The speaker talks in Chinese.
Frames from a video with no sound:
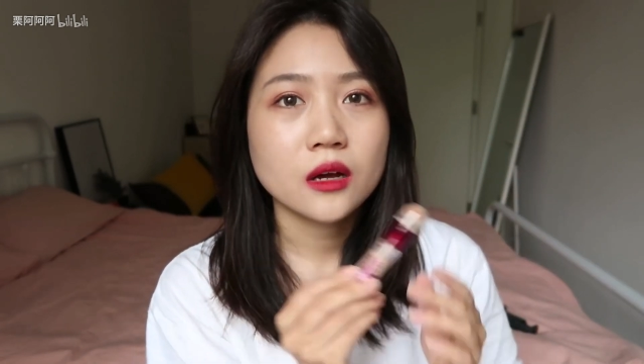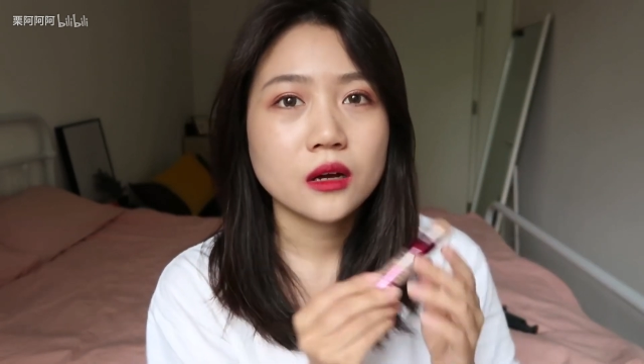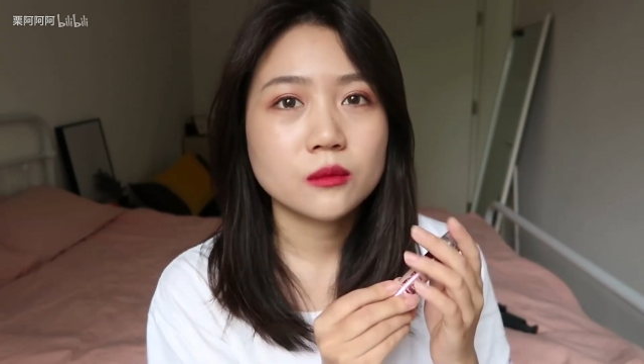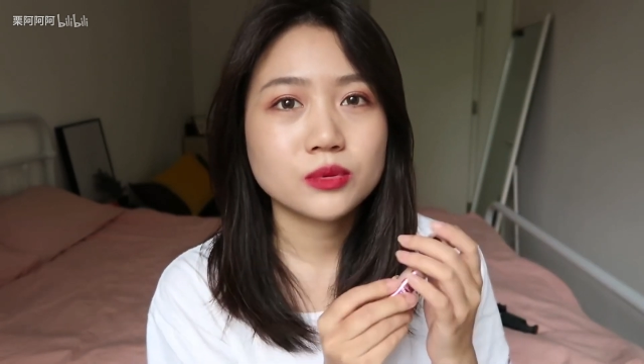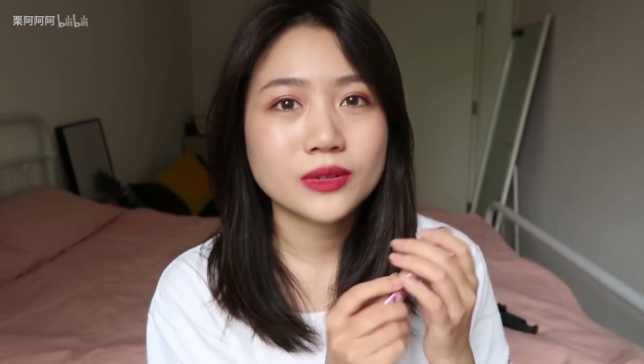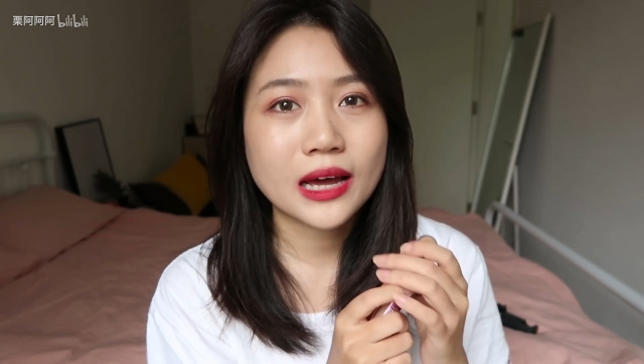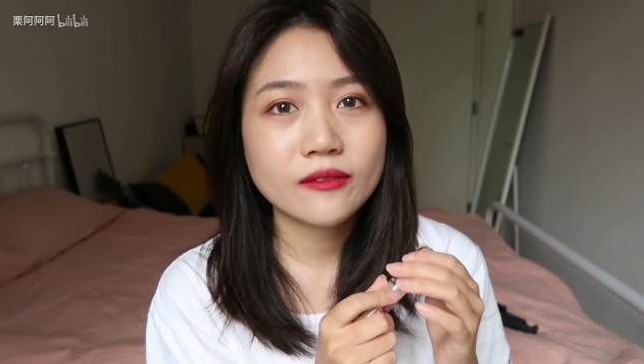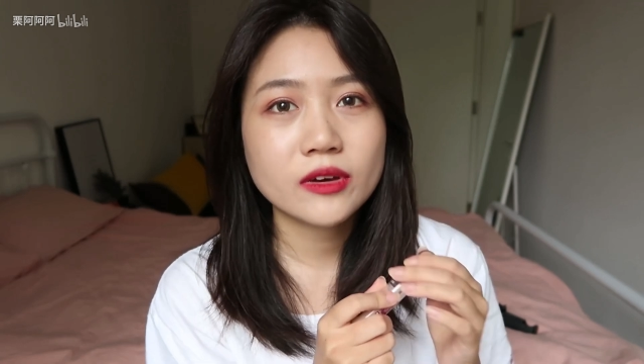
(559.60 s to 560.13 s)
不
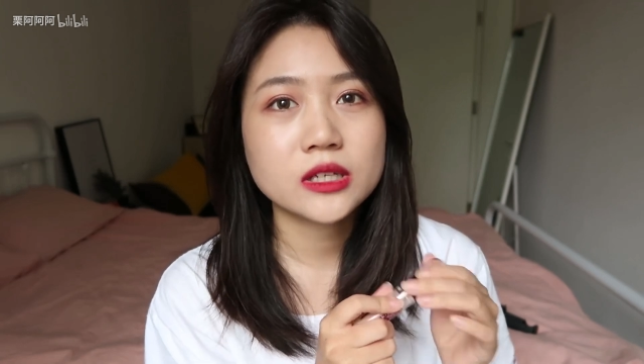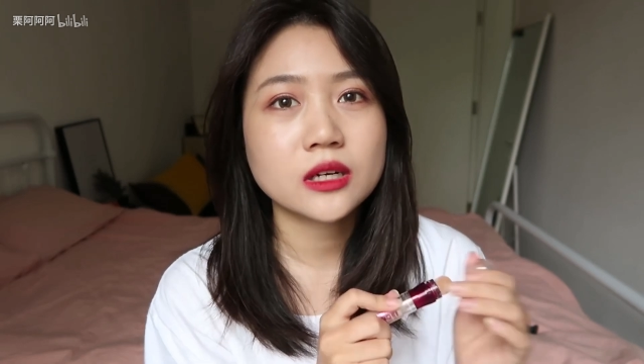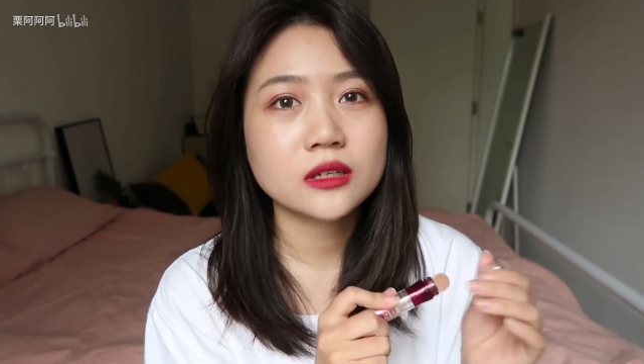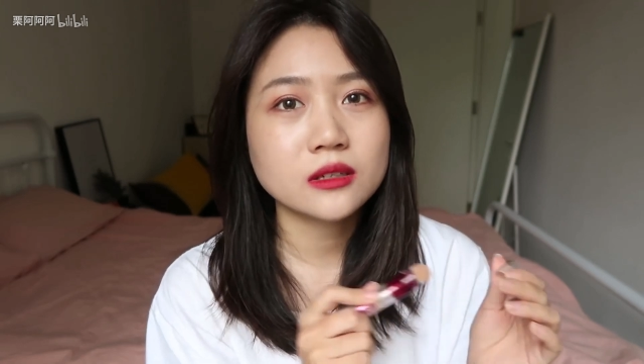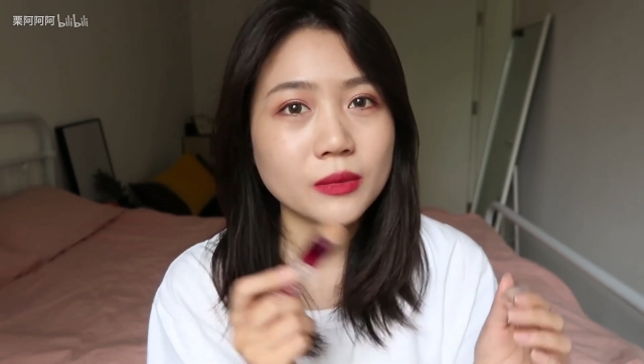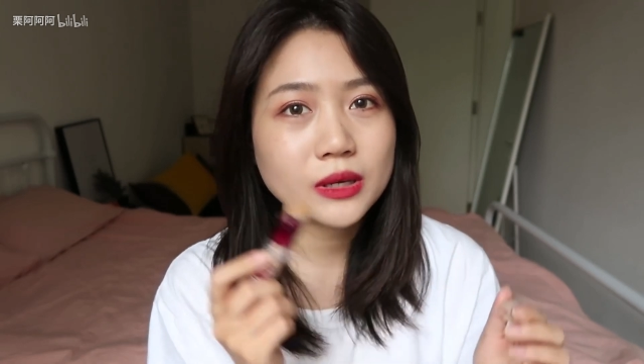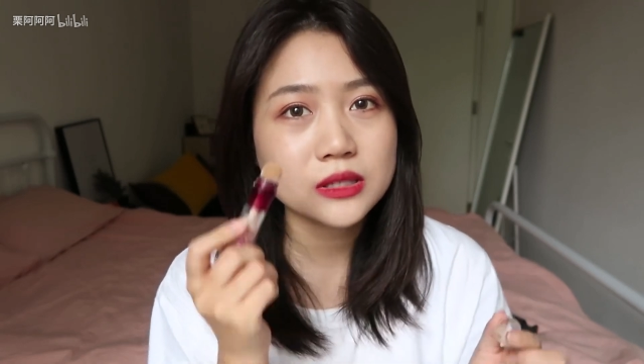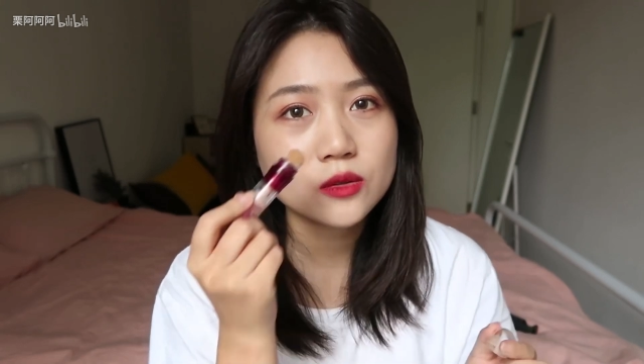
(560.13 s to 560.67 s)
太卫生，你每
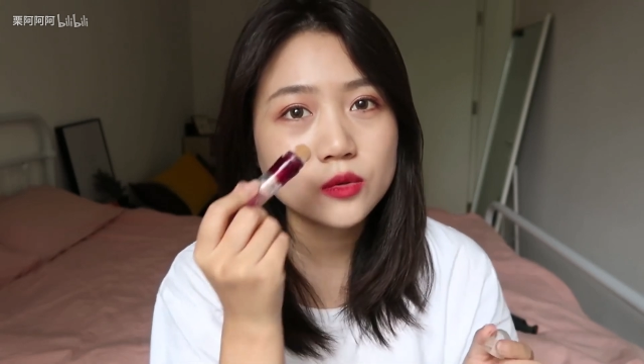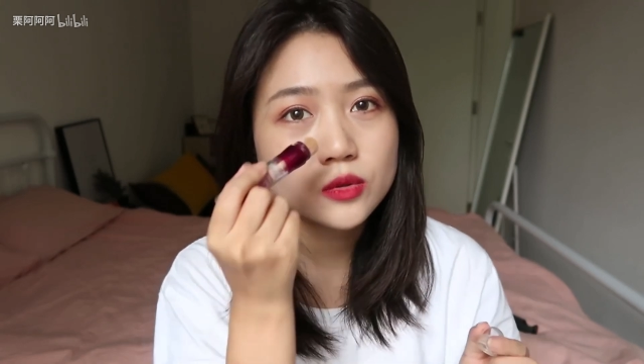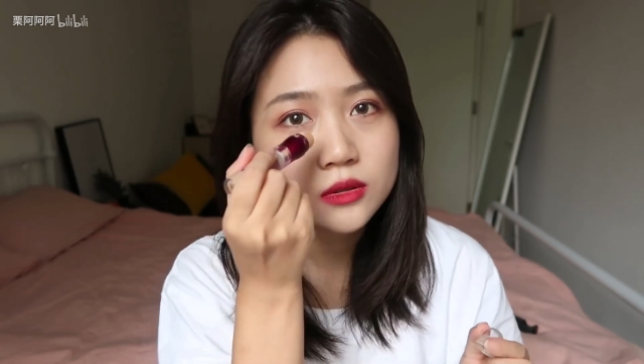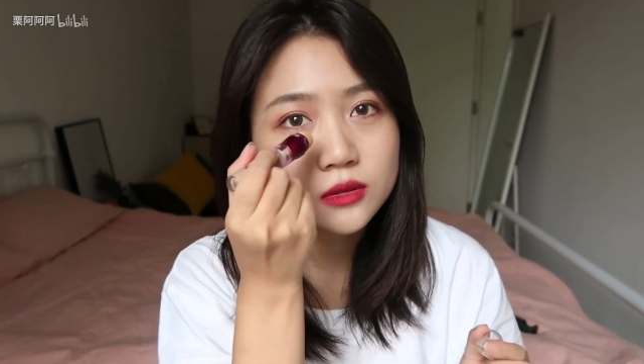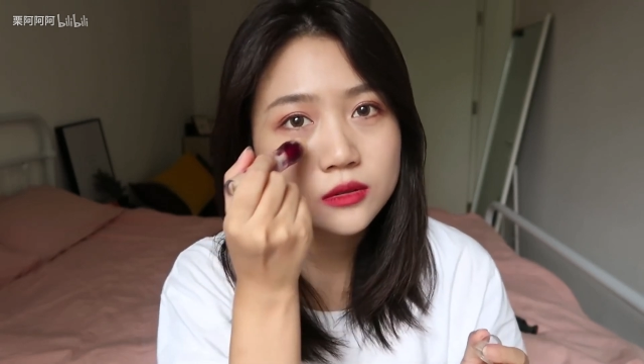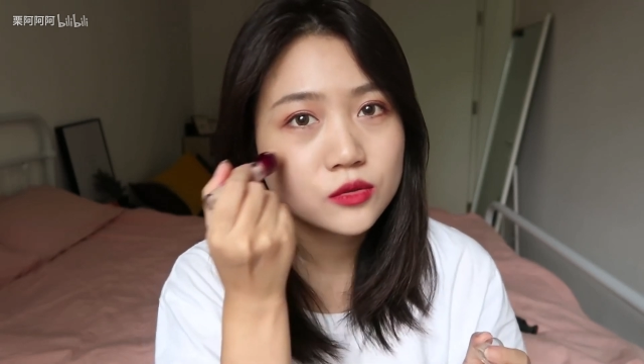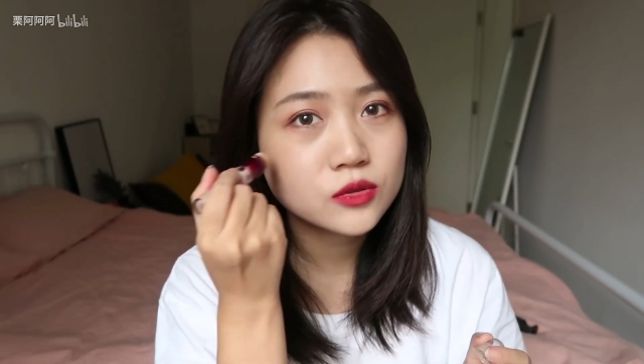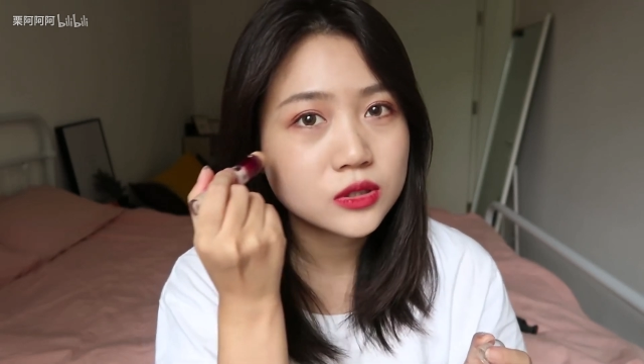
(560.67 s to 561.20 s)
次都是就
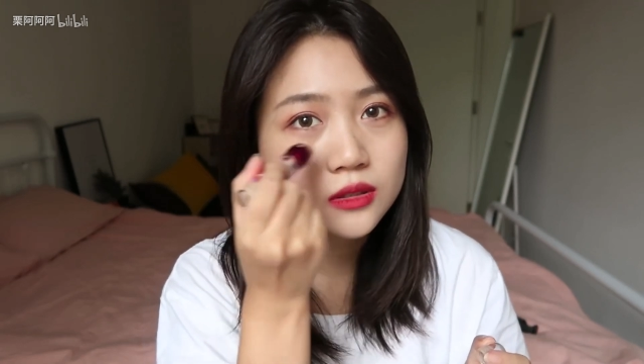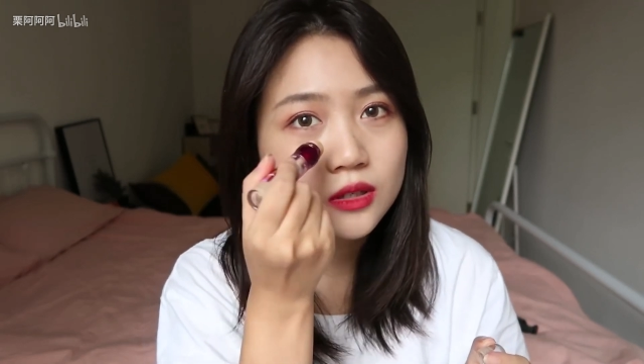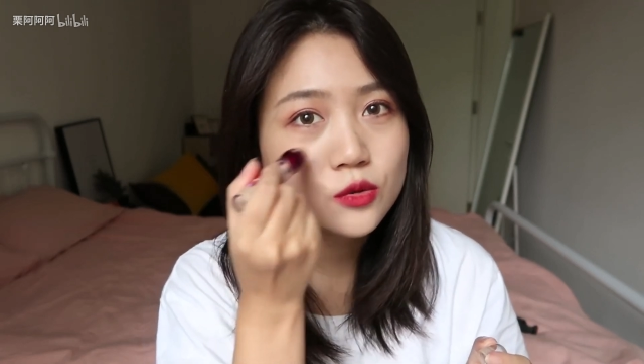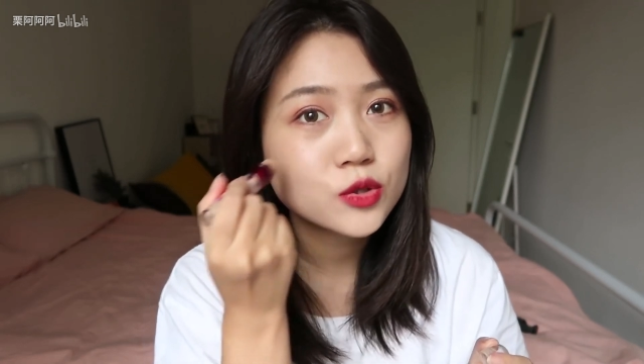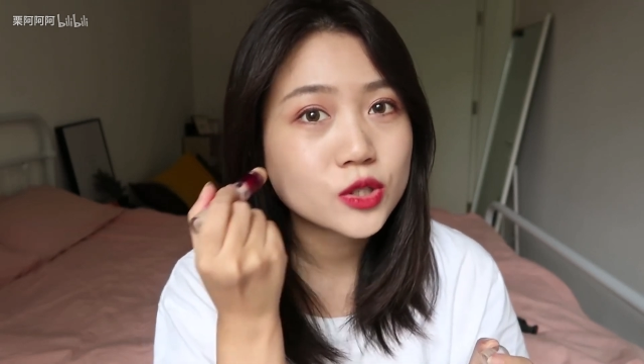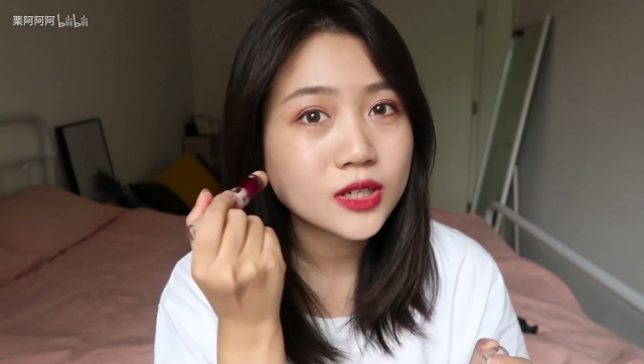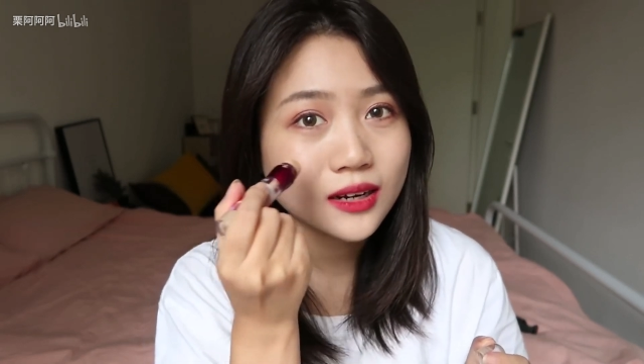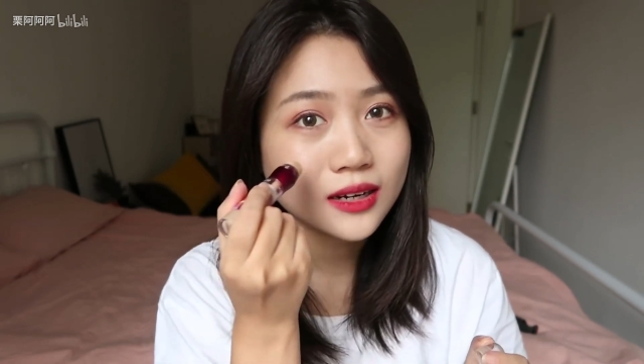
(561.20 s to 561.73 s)
直接就
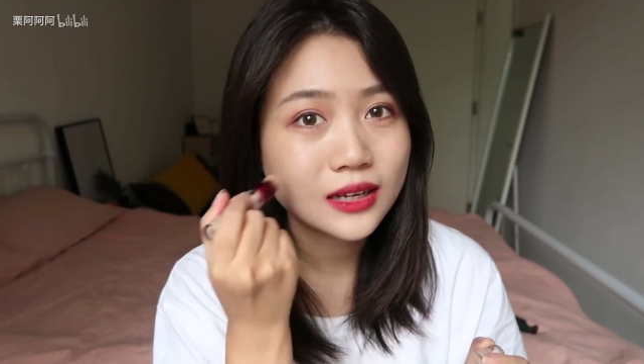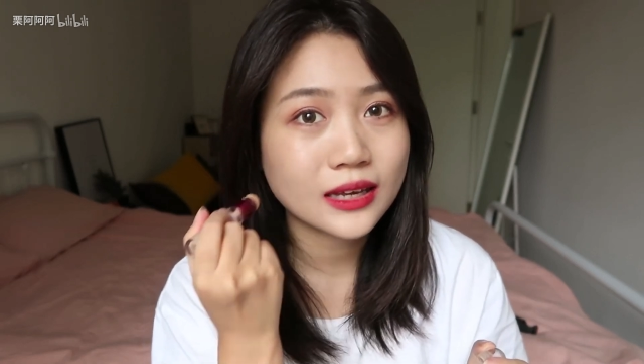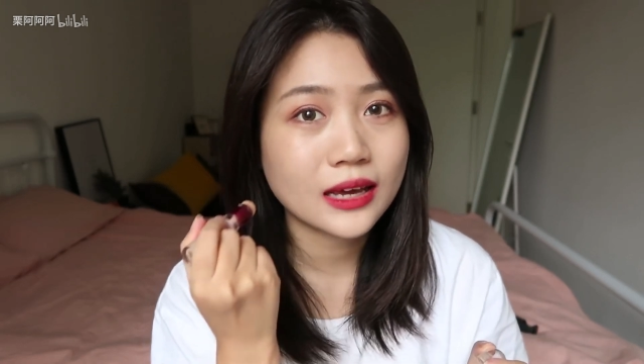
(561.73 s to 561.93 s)
上脸，